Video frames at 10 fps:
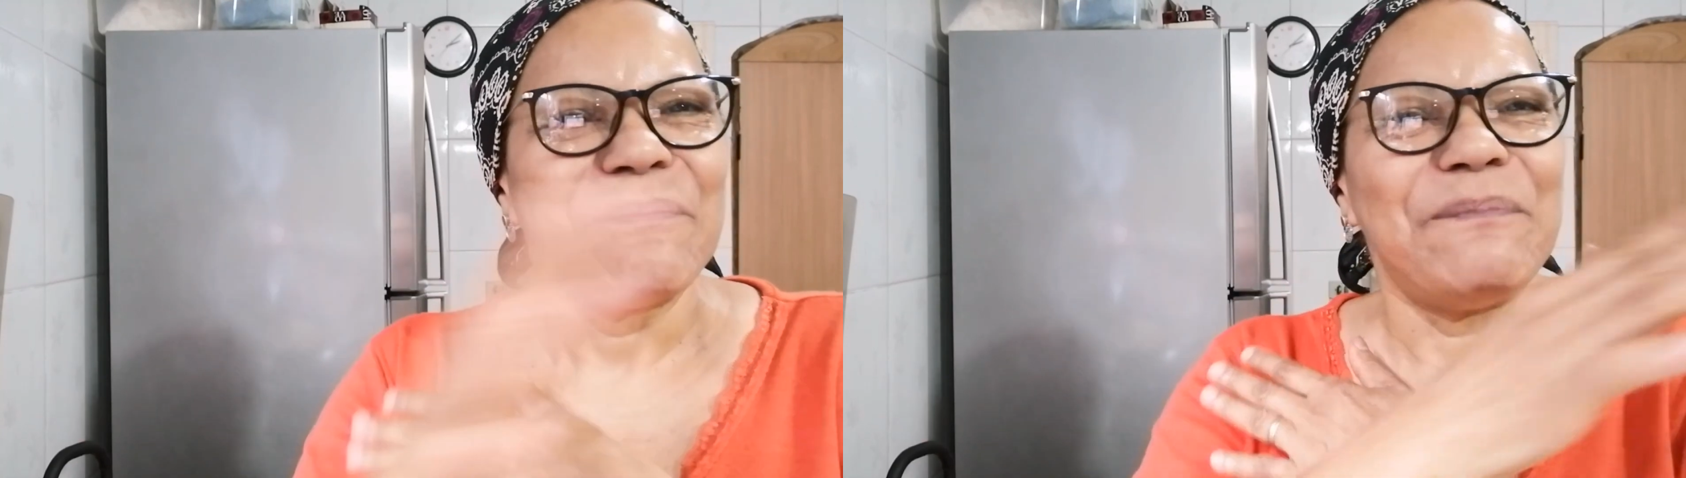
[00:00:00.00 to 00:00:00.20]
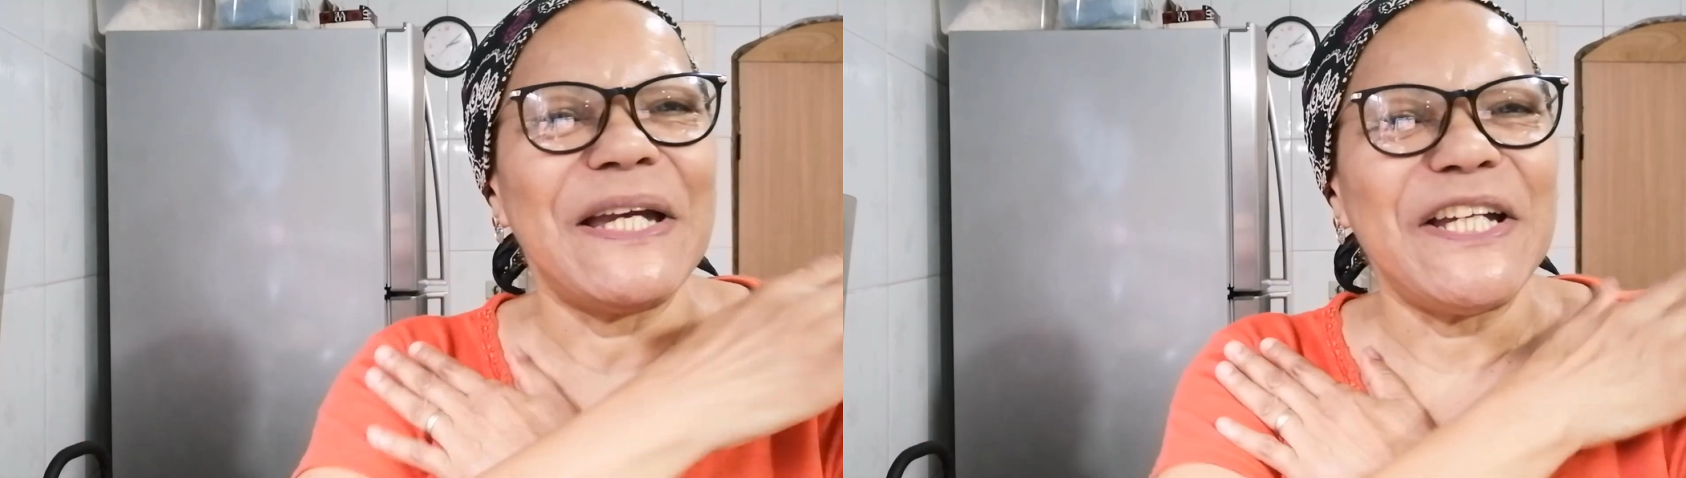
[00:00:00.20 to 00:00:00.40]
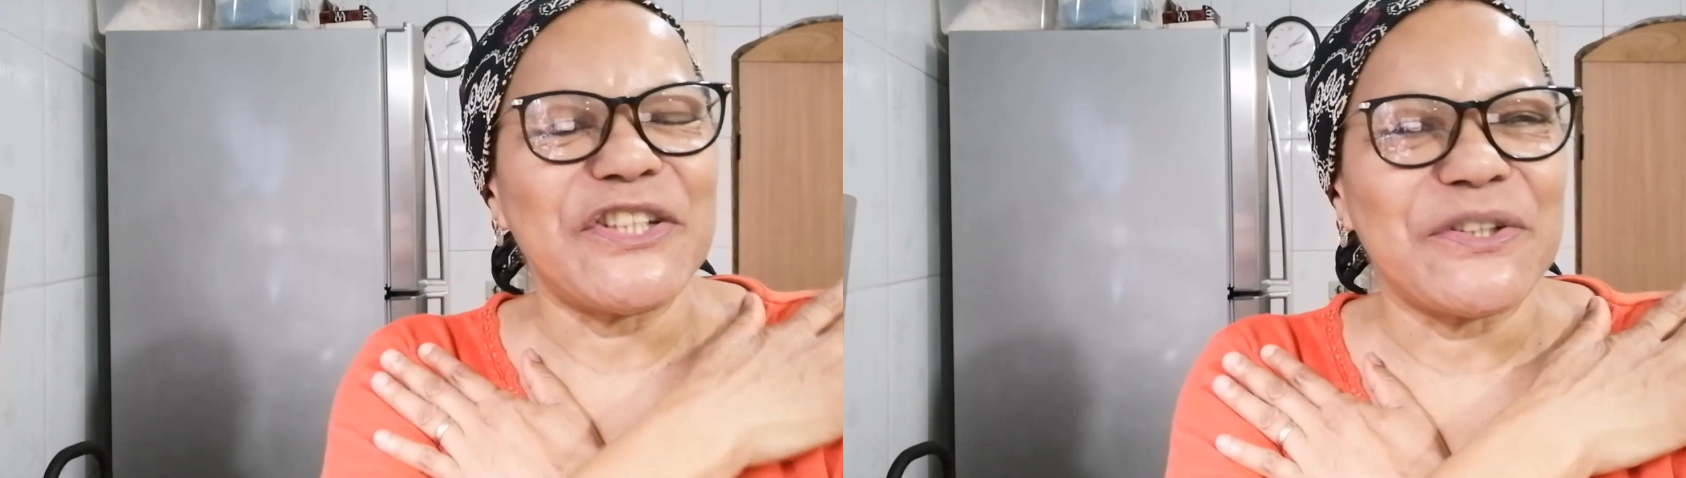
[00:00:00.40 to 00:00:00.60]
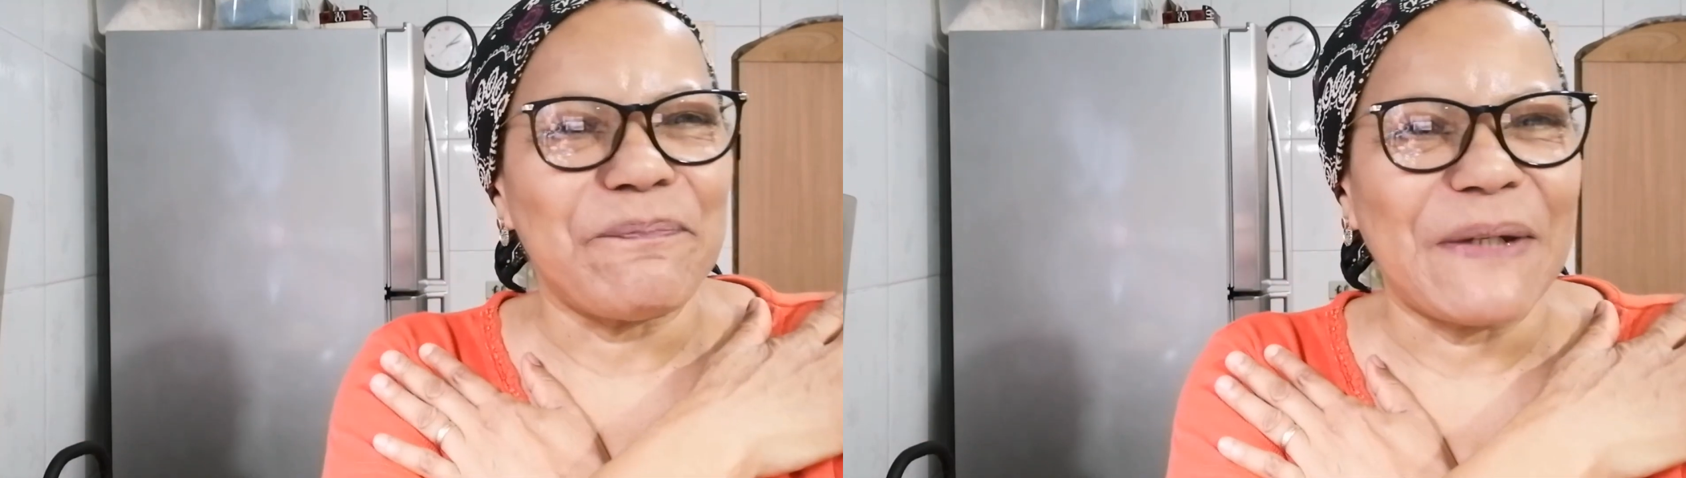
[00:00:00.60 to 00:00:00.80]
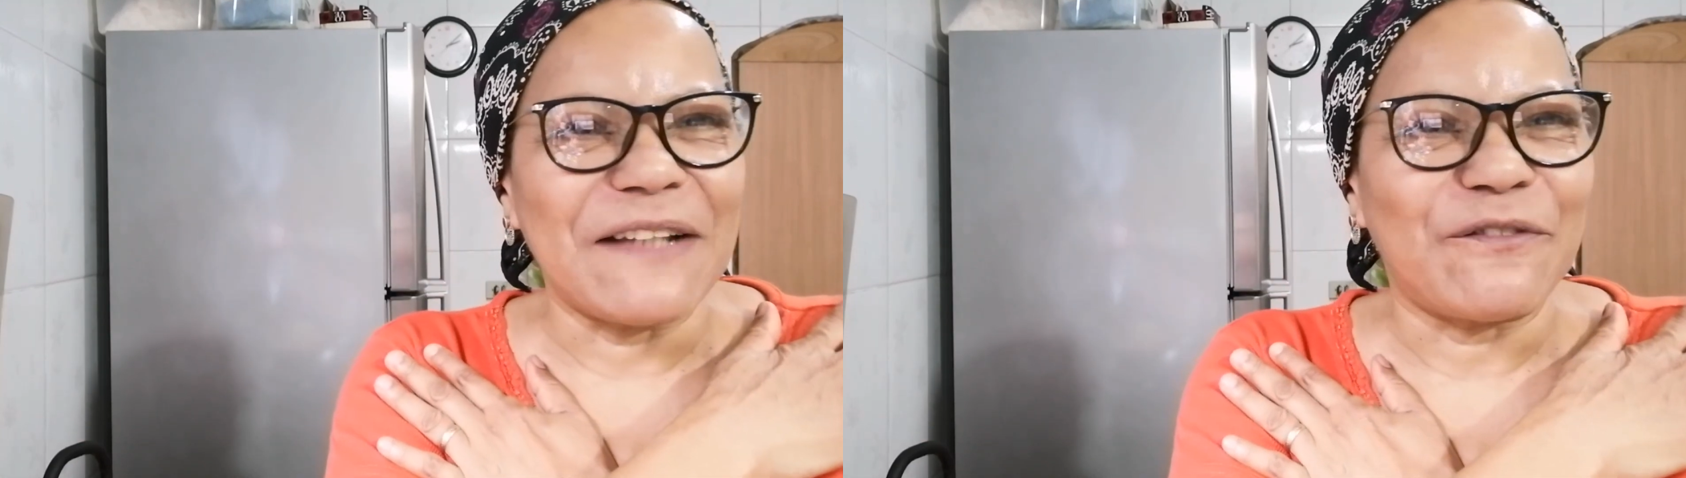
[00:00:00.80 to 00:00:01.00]

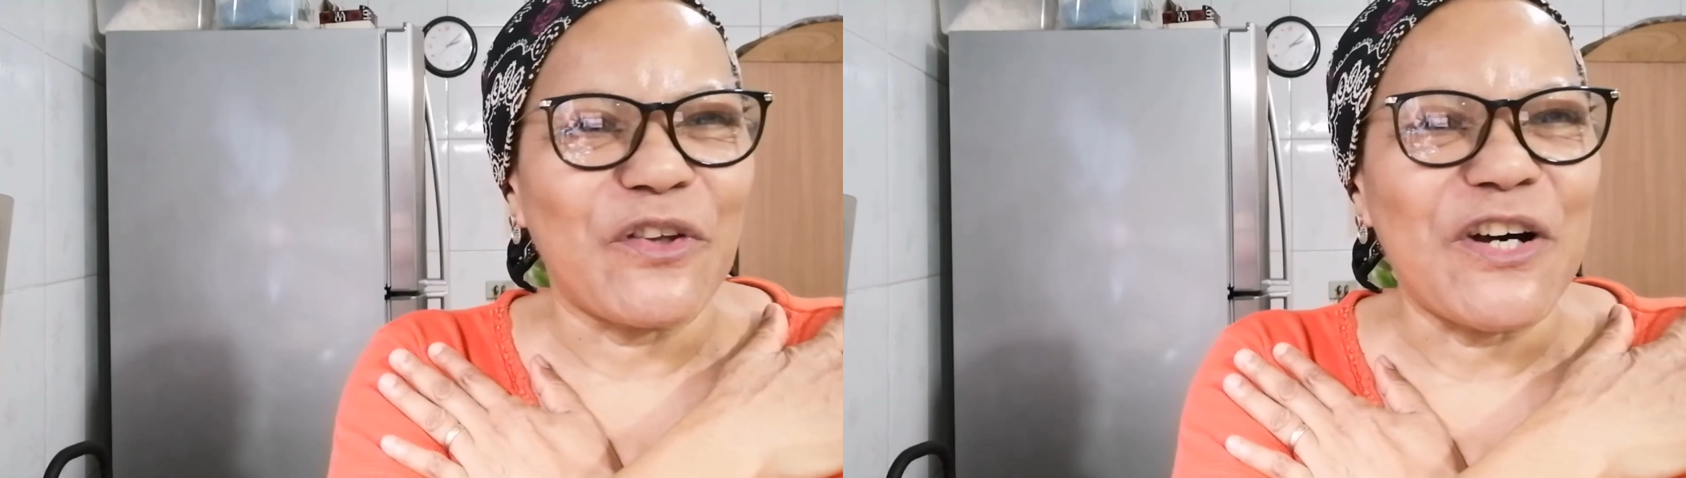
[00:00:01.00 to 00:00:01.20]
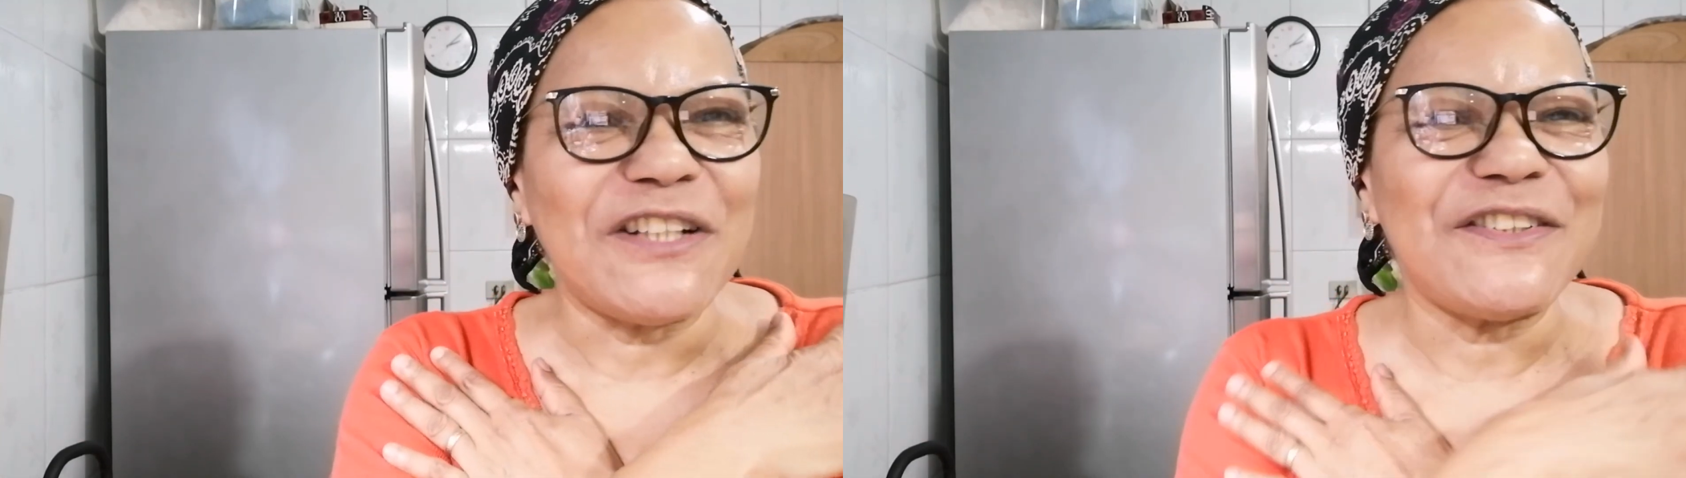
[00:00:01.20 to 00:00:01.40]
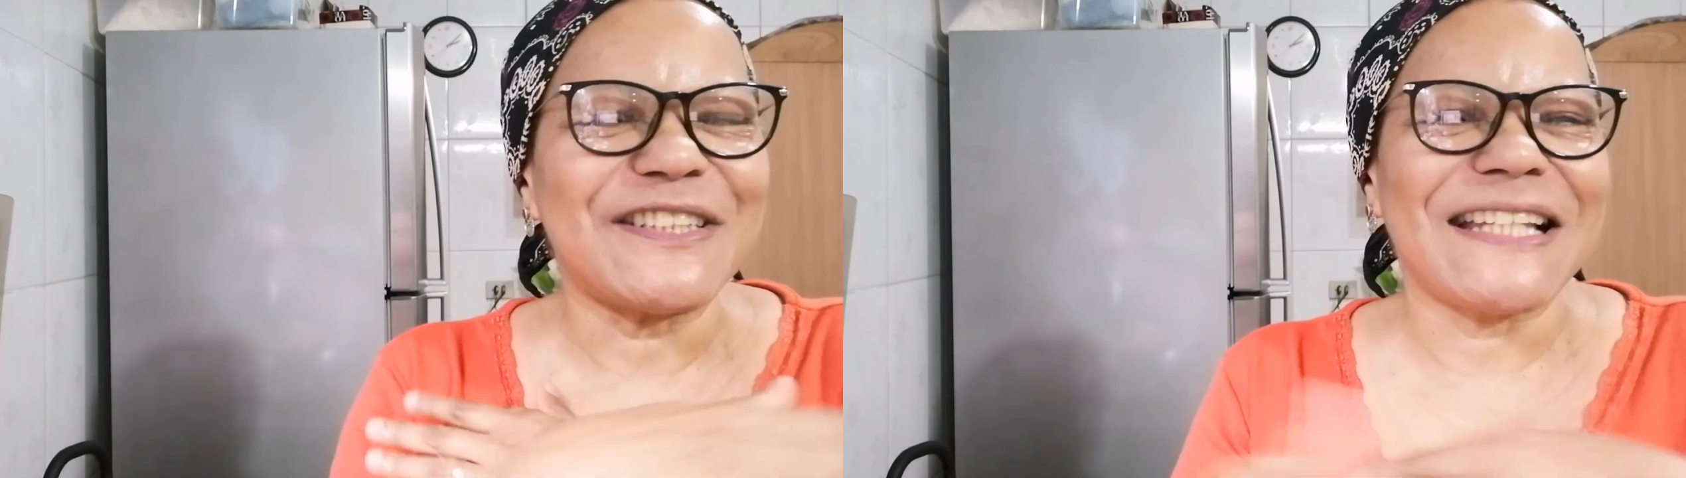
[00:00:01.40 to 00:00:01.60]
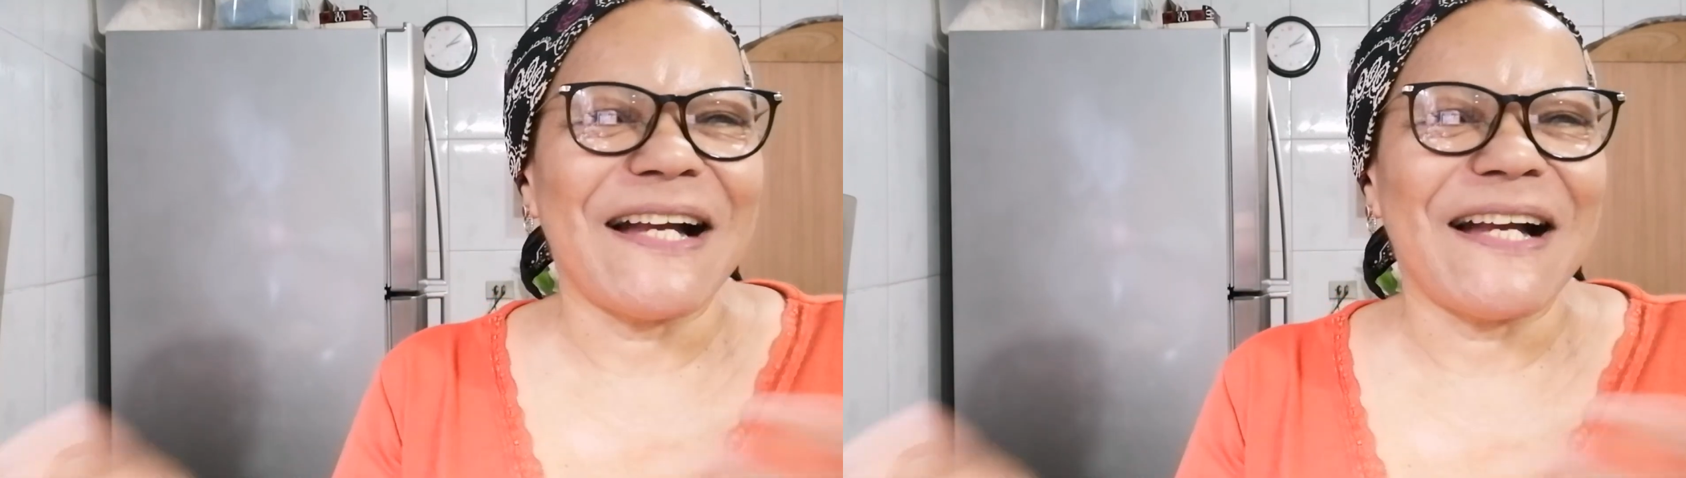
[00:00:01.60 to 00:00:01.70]
Beijo para todos